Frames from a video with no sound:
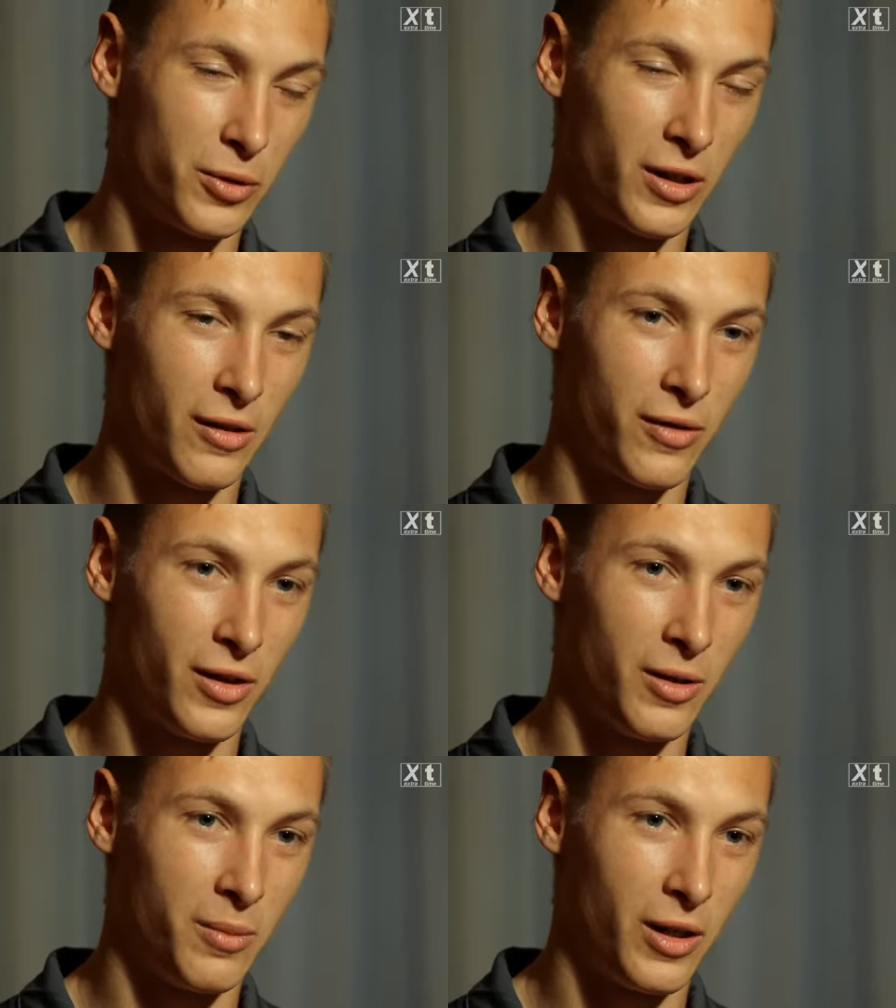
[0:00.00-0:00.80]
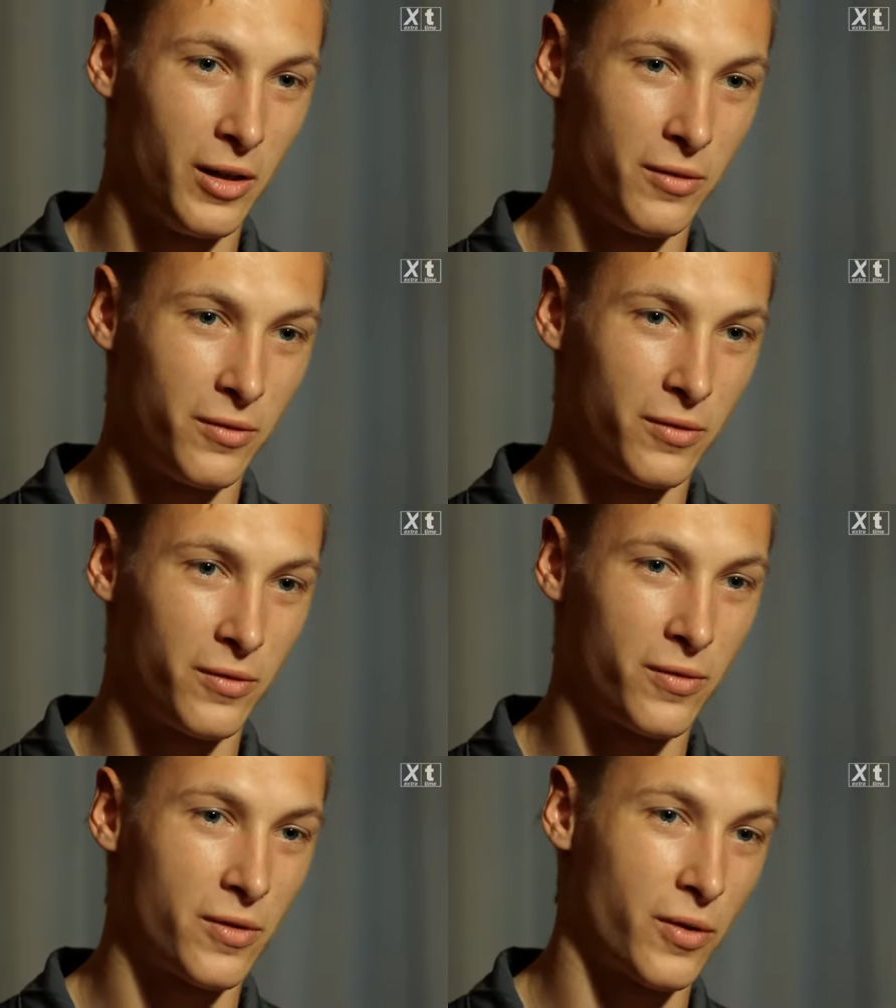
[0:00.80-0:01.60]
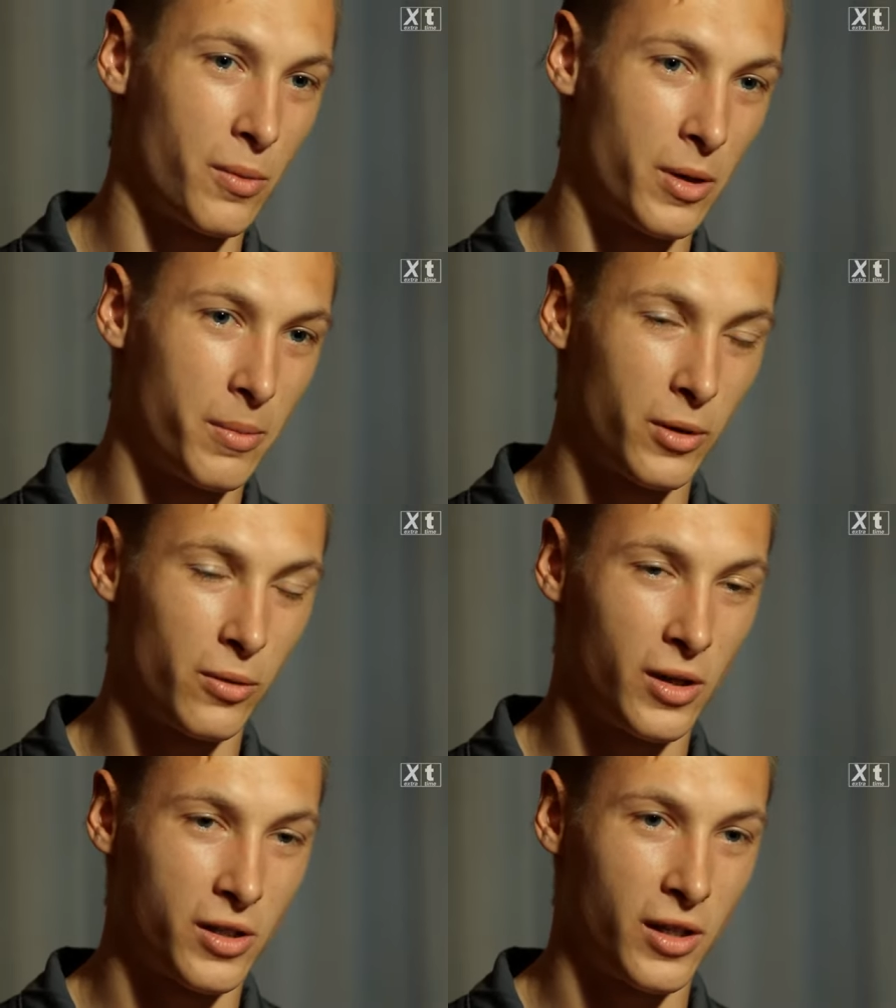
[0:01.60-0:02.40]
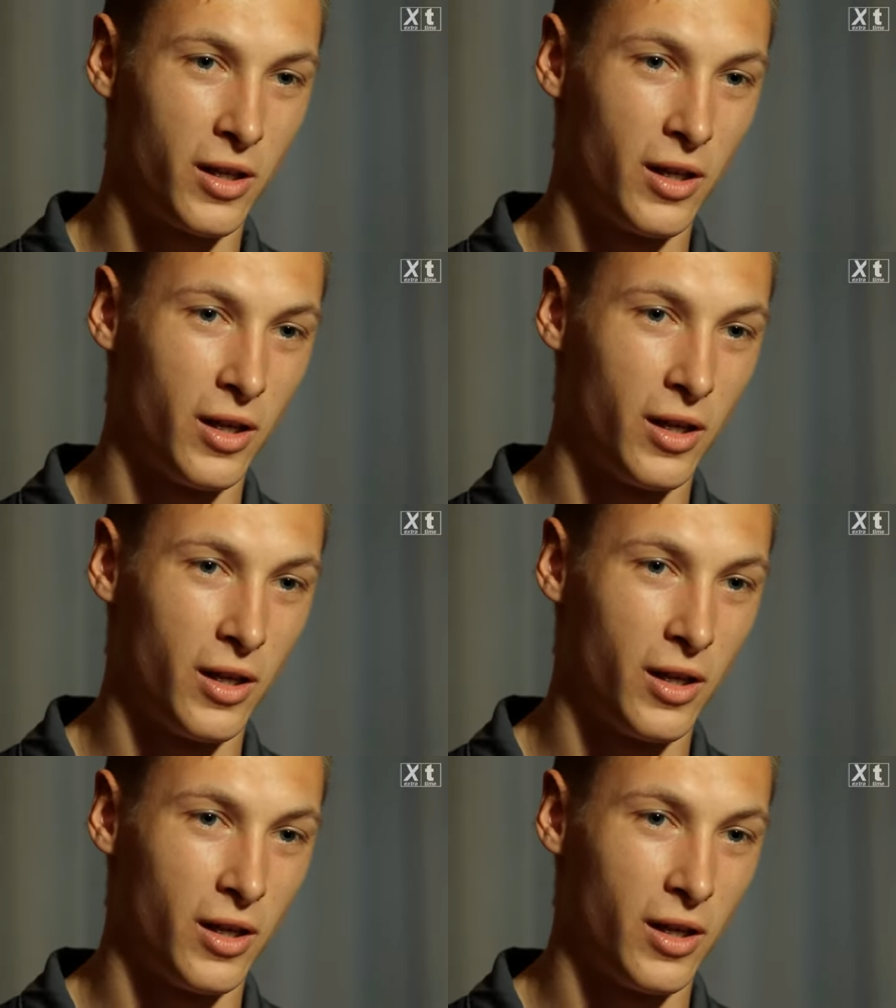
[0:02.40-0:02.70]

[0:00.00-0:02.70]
potrafili mieli w swoim repertuarze